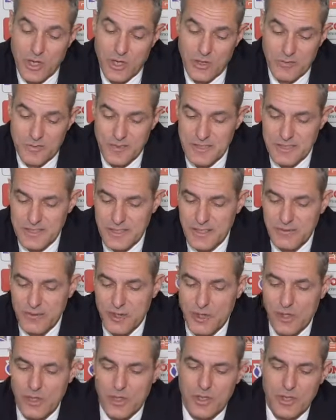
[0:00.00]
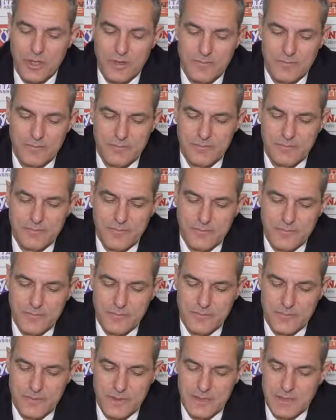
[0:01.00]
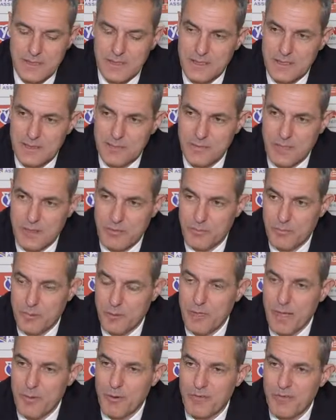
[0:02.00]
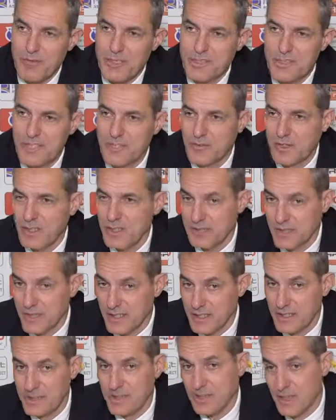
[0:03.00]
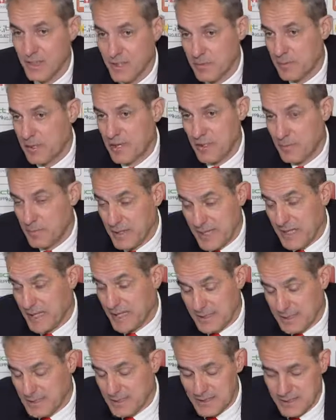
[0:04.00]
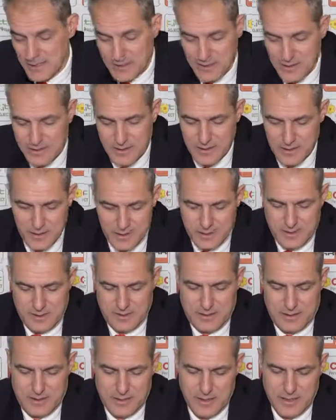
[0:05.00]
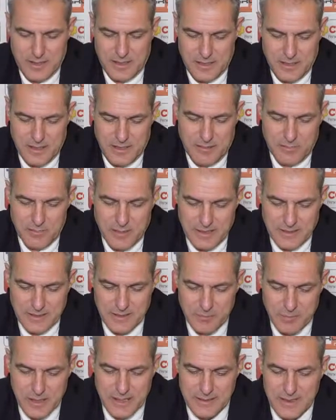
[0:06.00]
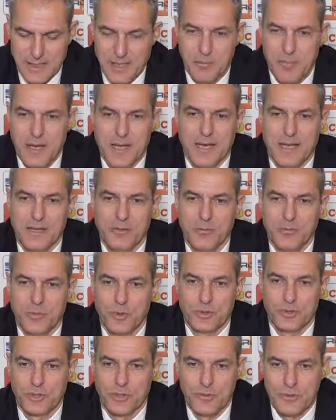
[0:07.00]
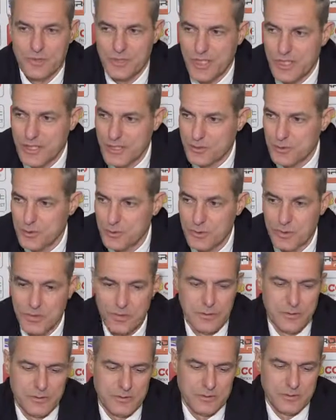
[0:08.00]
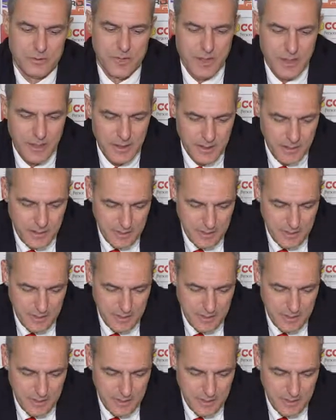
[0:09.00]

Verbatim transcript: No, offensivo. Il problema offensivo è riferito alle palle perse. Eh, cioè, se passi la palla in un posto dove non c'è nessuno, cioè,